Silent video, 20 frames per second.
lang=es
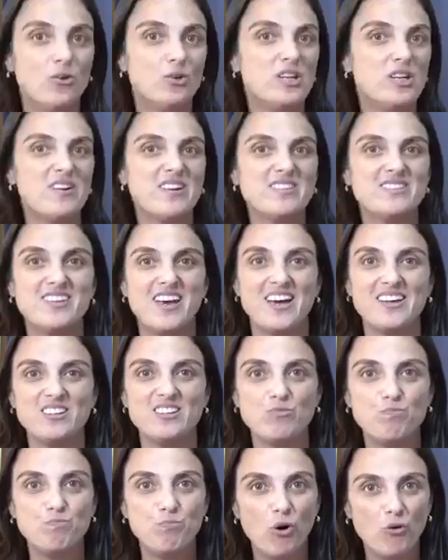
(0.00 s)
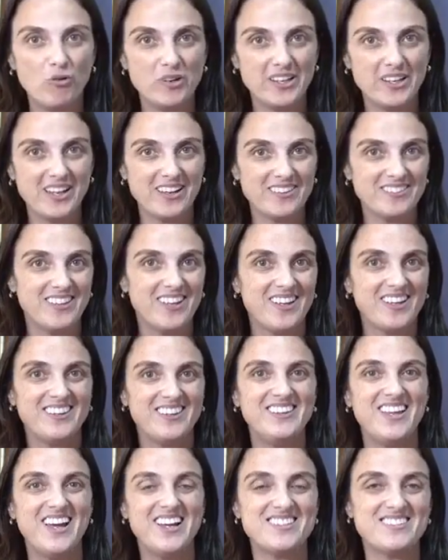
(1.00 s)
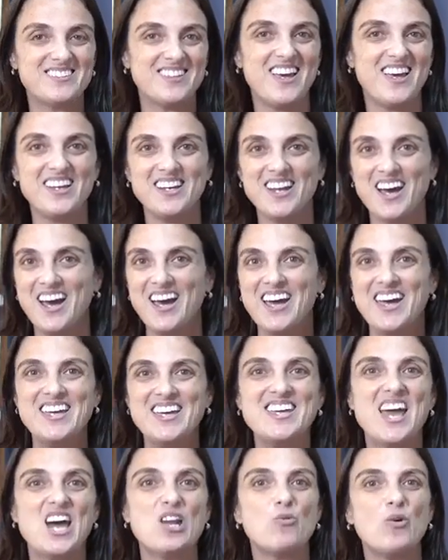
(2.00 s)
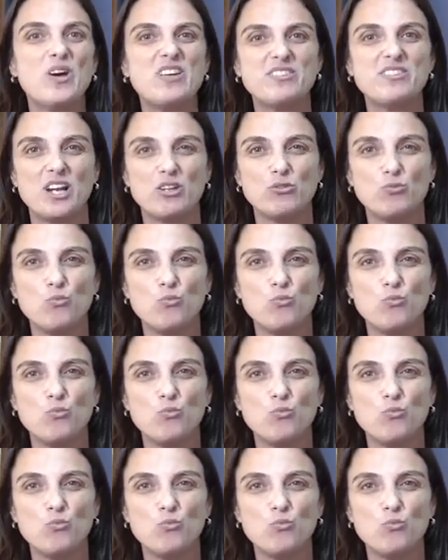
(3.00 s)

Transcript: universidades públicas, del SENA y a nuestras